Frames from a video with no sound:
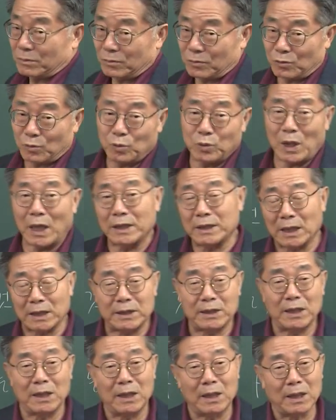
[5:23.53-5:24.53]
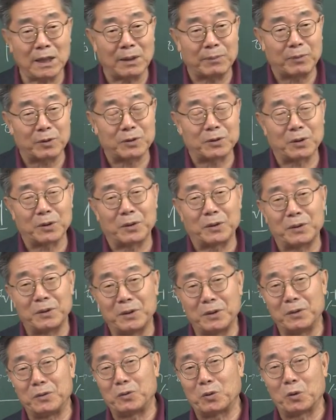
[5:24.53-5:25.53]
우상 자체가 벌써
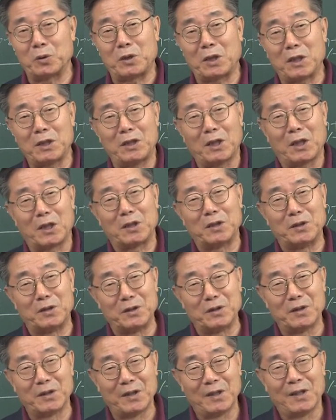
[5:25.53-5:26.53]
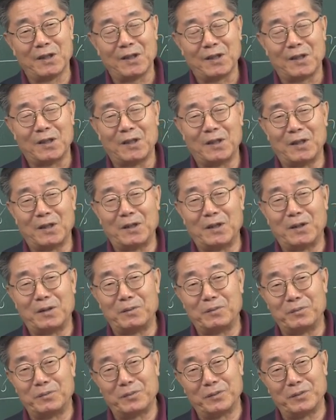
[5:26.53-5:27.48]
이 좋지 않다는 어,